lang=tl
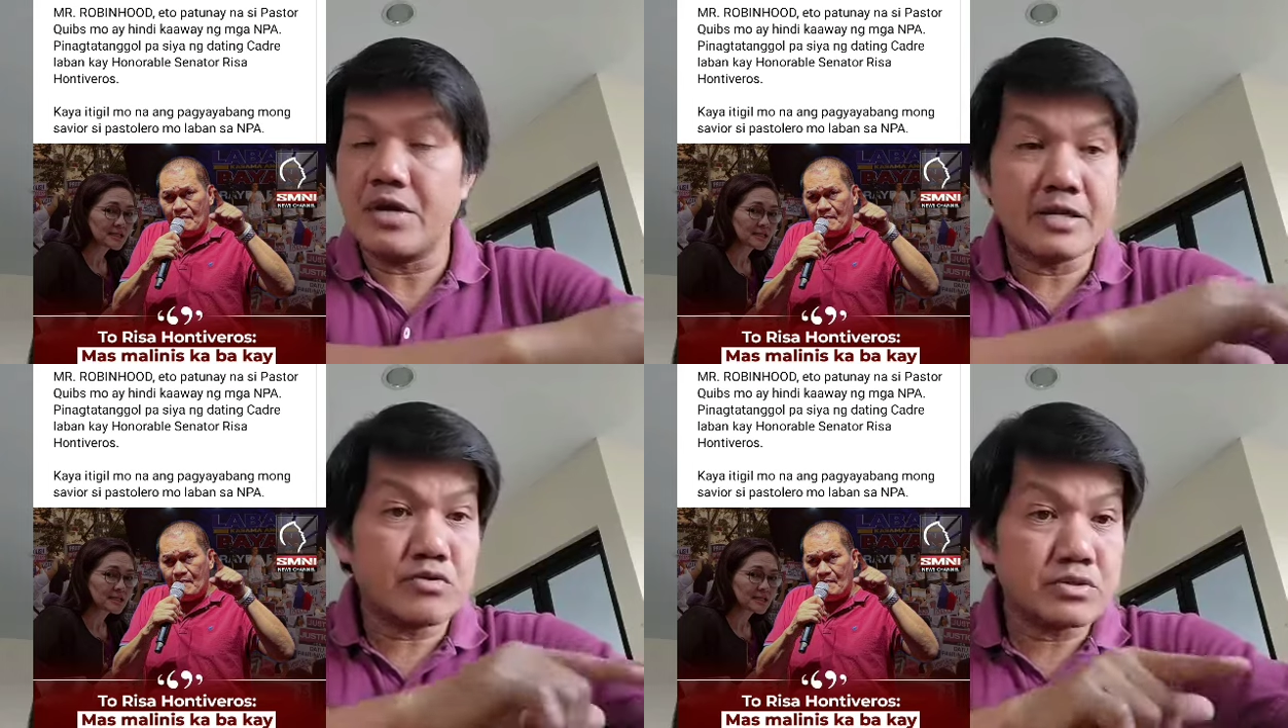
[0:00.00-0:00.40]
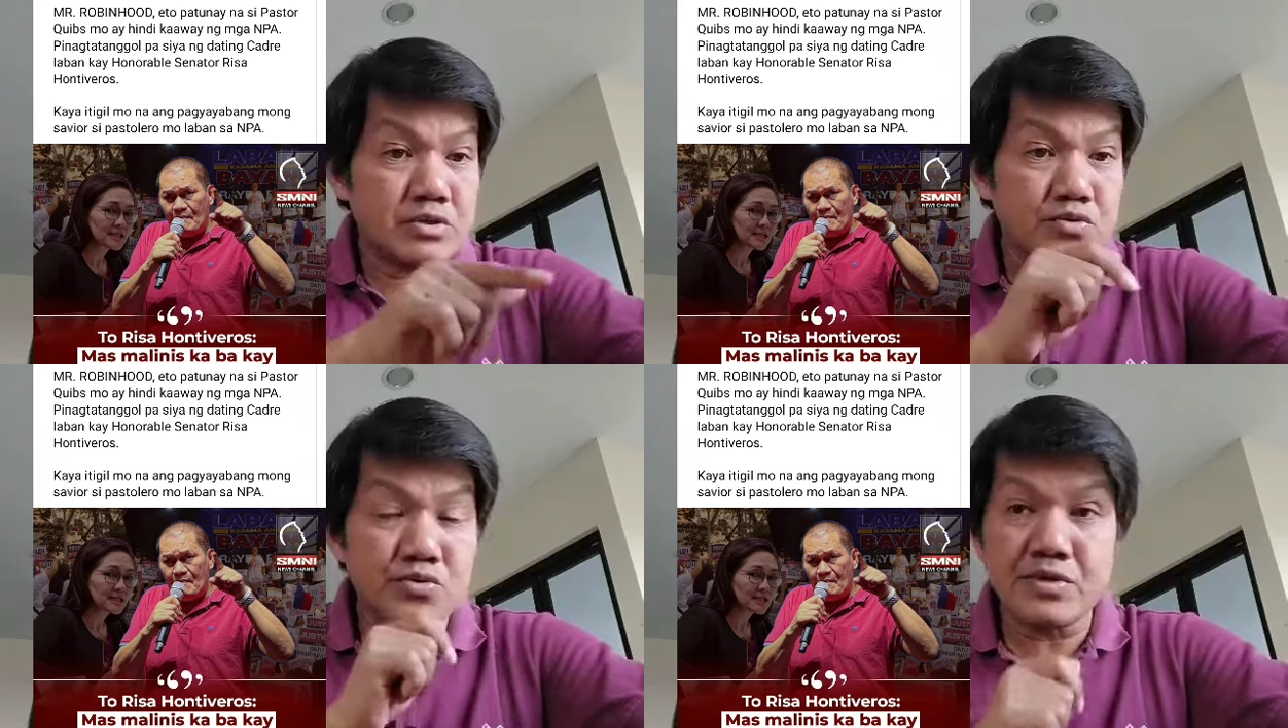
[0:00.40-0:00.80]
itong
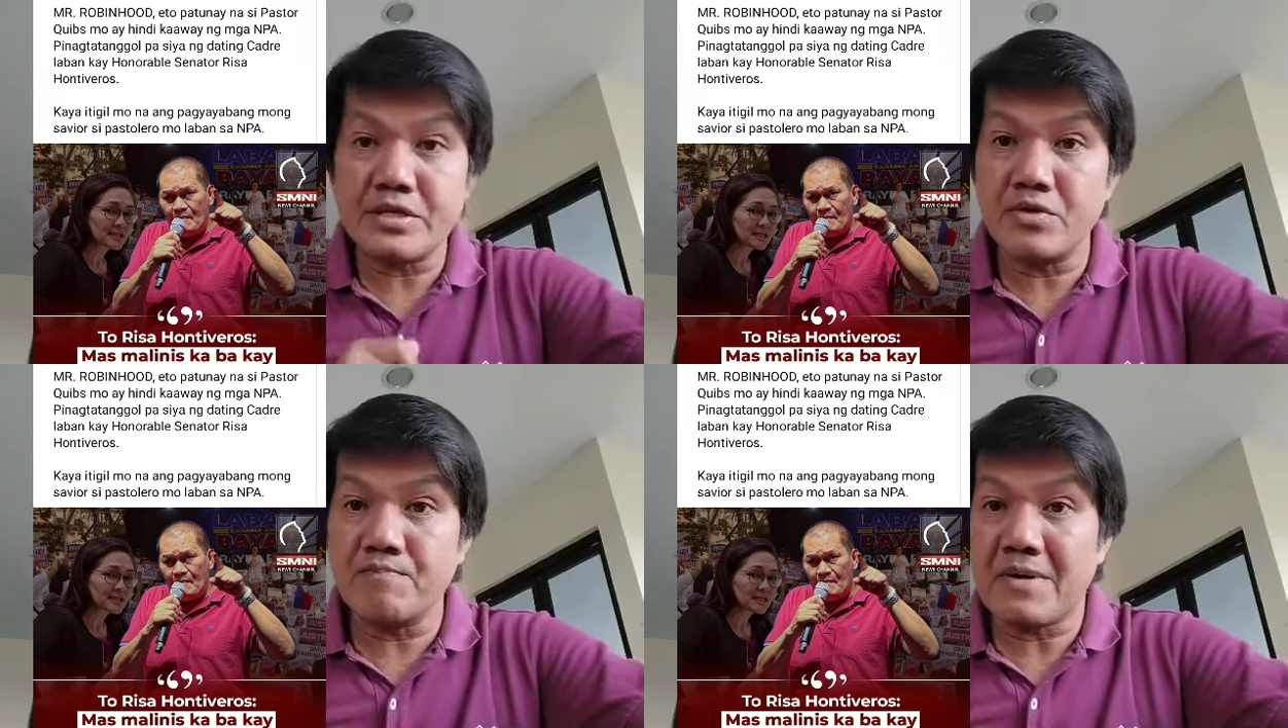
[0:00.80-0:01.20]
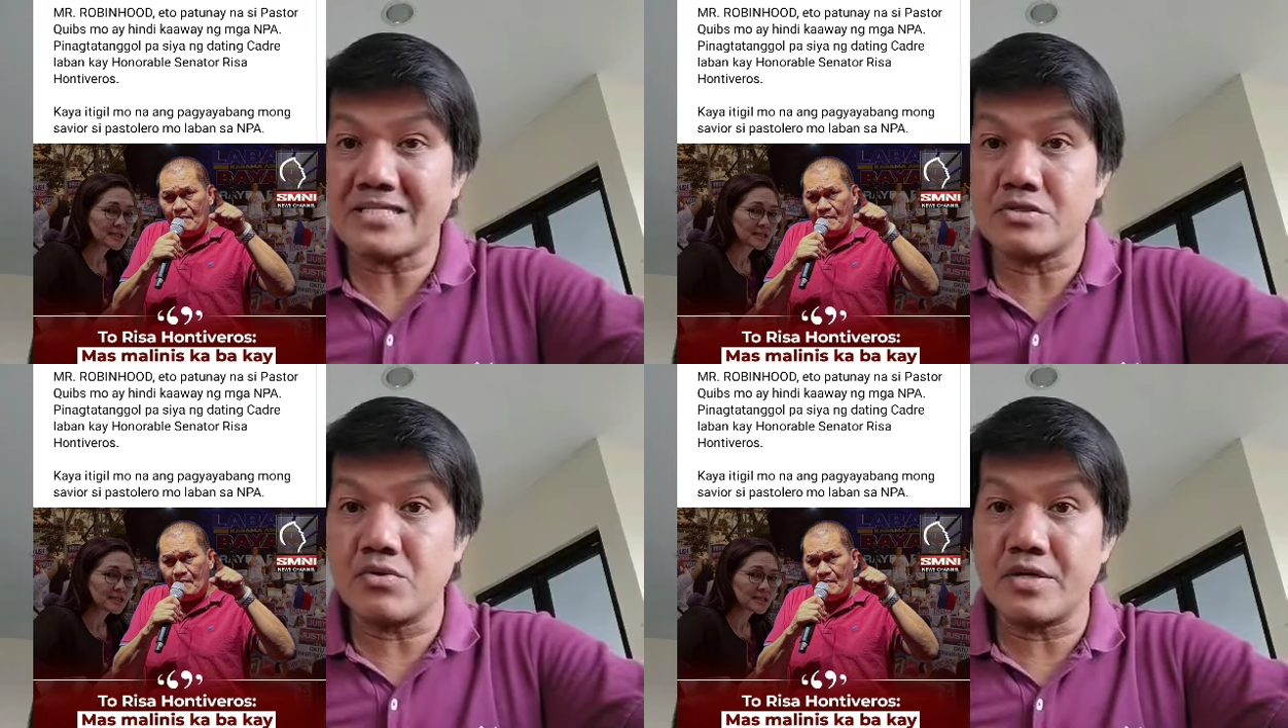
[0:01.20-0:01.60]
tinuturing yung
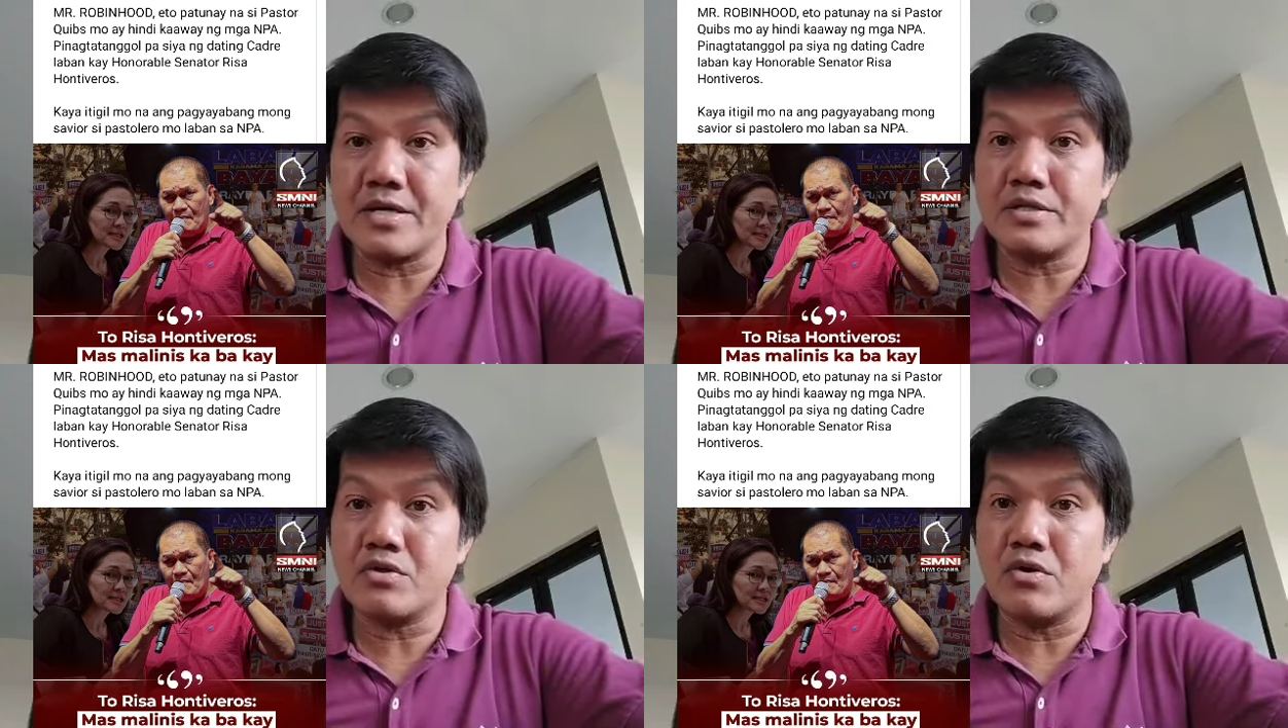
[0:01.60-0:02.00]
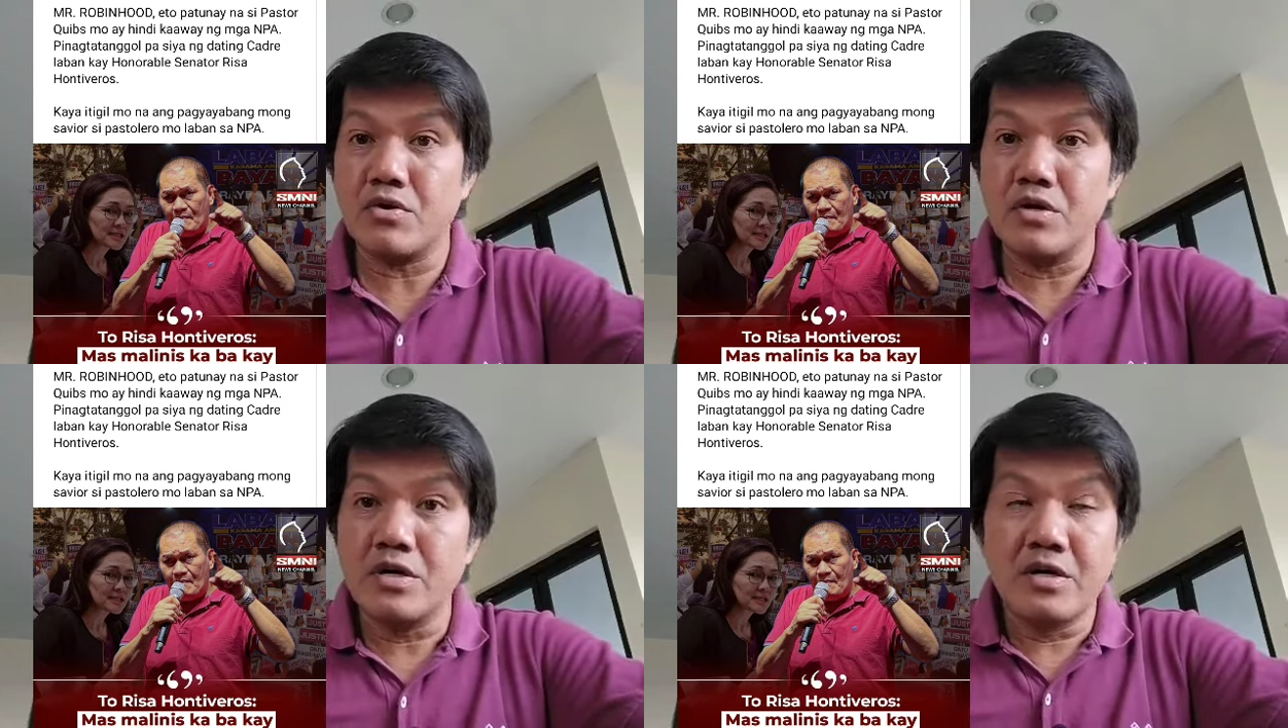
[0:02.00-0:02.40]
pastor na
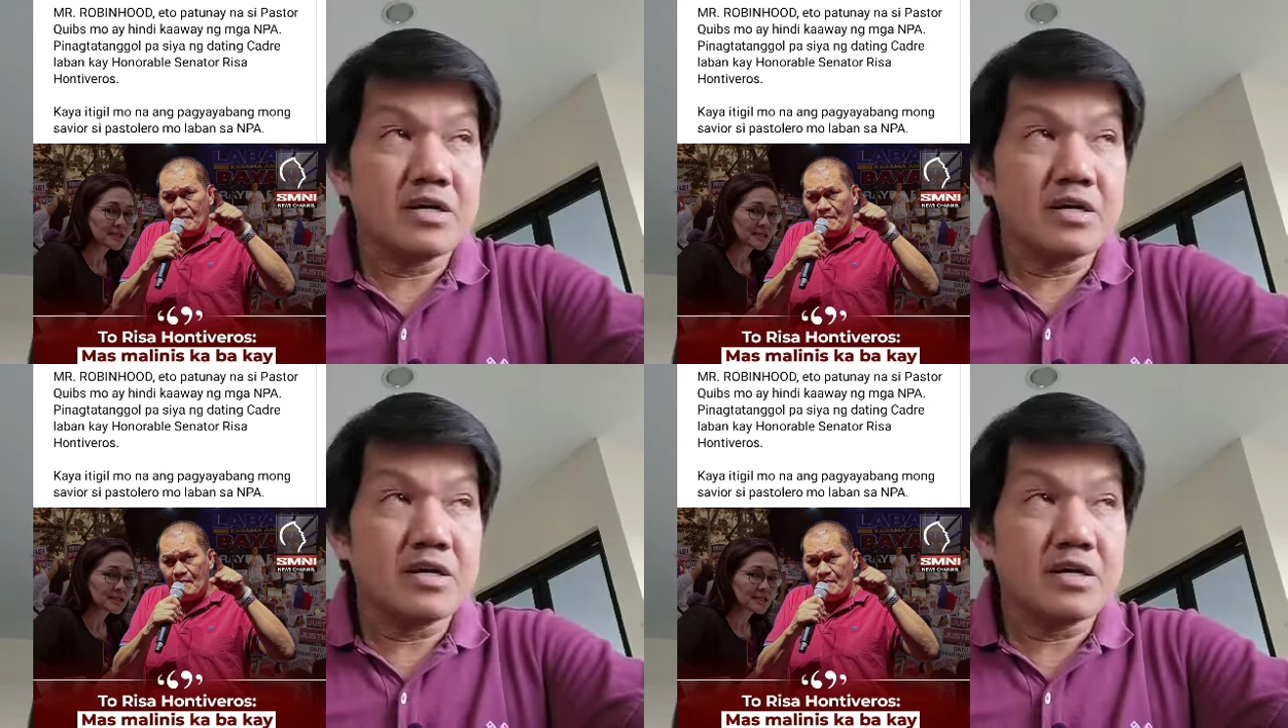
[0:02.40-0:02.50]
ito